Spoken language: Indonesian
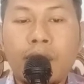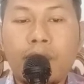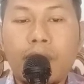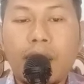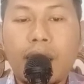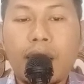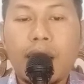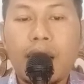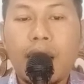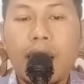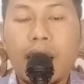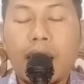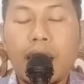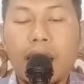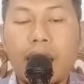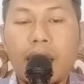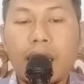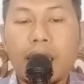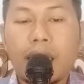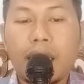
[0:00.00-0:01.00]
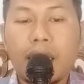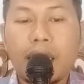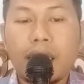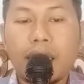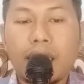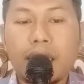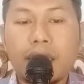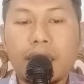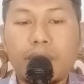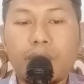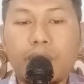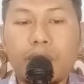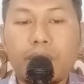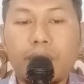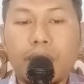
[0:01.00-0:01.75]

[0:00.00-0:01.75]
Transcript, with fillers: Maka laki-laki tersebut